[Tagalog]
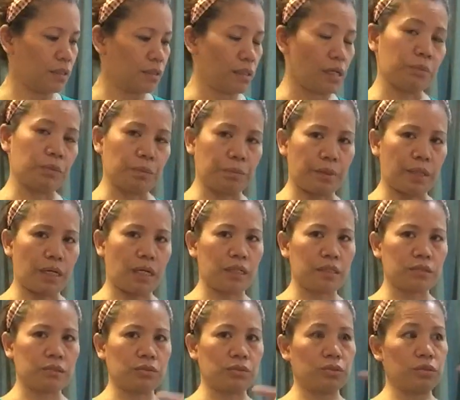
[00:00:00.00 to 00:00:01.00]
Tama ba?
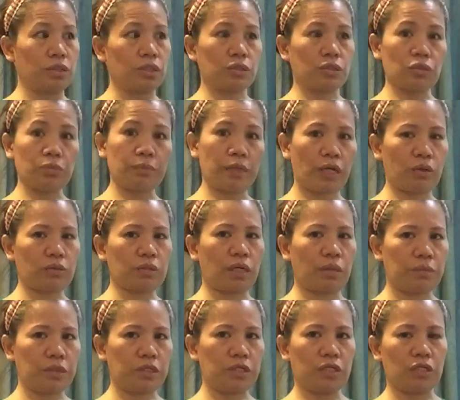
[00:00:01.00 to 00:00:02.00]
So, dito meron
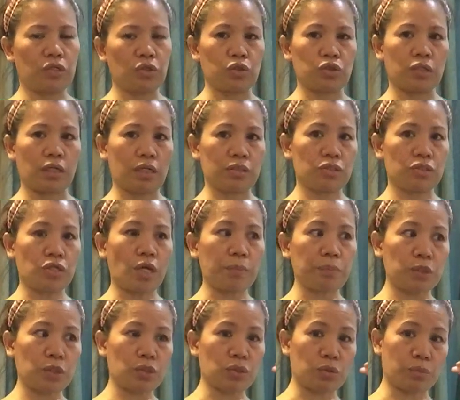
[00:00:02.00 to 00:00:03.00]
kami dito. Sa shop
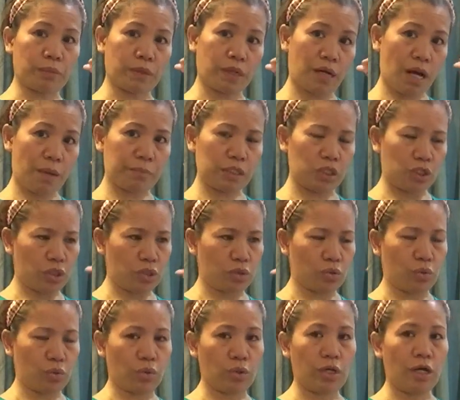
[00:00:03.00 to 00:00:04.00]
dito, marami
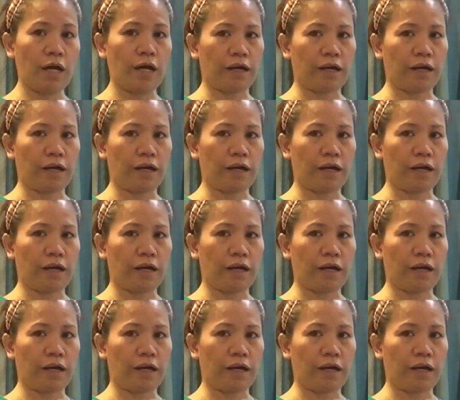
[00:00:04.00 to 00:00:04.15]
dito.